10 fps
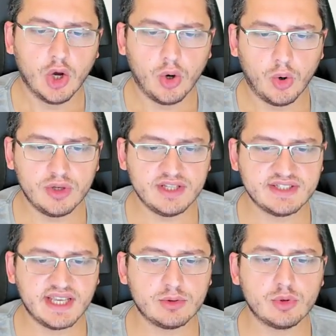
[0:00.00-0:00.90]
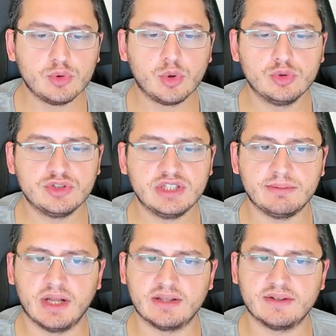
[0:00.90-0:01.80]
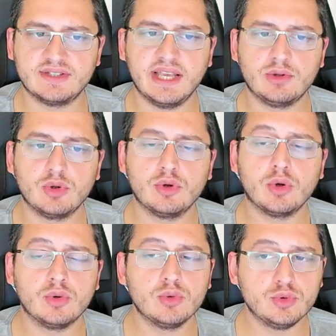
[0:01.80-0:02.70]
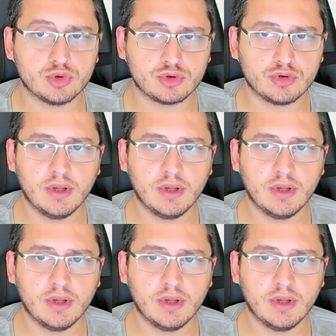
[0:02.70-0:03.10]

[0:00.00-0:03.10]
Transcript: Holding sektörü 9.26. Sektörüne göre ucuz.